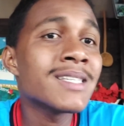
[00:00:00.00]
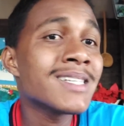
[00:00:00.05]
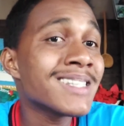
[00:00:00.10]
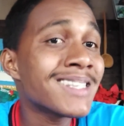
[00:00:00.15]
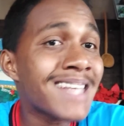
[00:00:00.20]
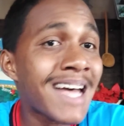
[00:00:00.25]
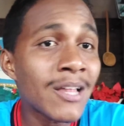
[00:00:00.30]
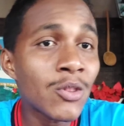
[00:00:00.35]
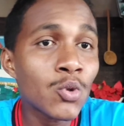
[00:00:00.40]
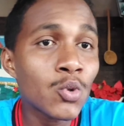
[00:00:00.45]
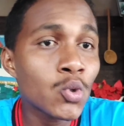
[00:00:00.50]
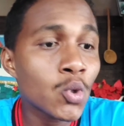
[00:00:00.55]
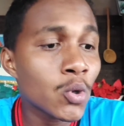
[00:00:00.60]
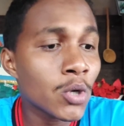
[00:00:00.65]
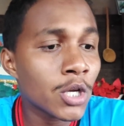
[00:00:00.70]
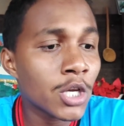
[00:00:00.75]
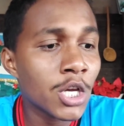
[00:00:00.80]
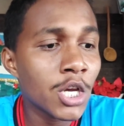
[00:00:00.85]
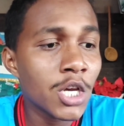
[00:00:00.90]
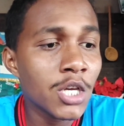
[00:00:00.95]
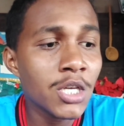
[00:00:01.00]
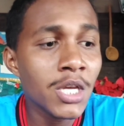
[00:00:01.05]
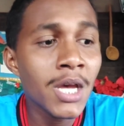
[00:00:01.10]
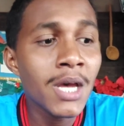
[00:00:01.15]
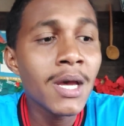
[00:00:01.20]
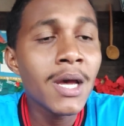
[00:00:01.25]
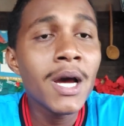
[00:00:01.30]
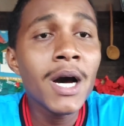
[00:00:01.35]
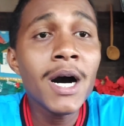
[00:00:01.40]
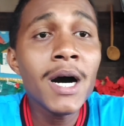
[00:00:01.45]
se tá tudo ok
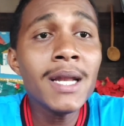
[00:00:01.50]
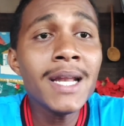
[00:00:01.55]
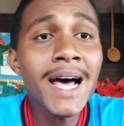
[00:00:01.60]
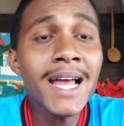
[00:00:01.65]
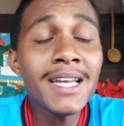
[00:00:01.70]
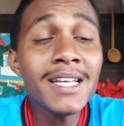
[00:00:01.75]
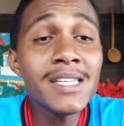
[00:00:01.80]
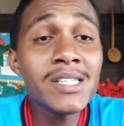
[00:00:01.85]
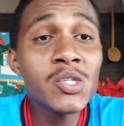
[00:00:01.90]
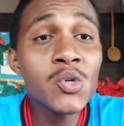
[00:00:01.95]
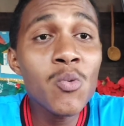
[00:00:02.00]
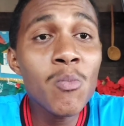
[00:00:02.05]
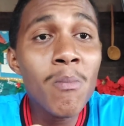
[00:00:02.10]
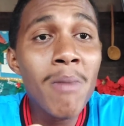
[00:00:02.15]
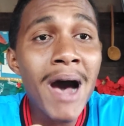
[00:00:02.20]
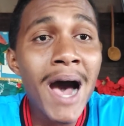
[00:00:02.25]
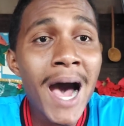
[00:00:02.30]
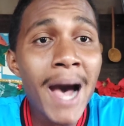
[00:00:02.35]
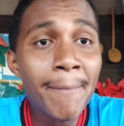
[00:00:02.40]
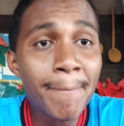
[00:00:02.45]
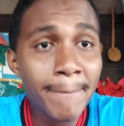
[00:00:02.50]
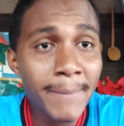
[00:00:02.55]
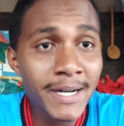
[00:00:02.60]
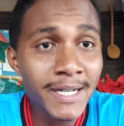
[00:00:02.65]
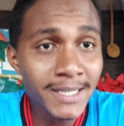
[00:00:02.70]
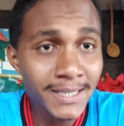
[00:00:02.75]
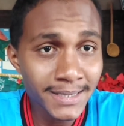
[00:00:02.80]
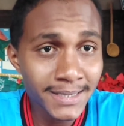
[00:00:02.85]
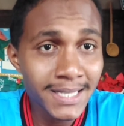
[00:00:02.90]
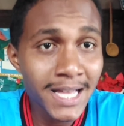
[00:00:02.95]
Analise o um
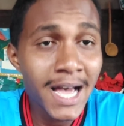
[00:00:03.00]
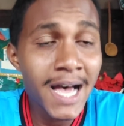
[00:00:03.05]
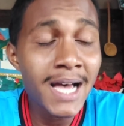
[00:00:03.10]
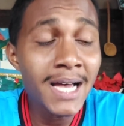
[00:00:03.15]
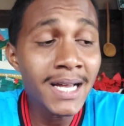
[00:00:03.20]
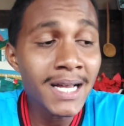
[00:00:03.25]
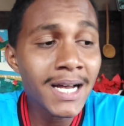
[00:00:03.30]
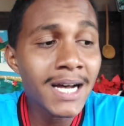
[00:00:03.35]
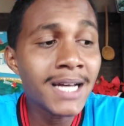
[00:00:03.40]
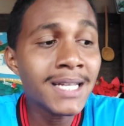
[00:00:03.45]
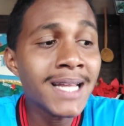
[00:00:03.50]
mapa, tá?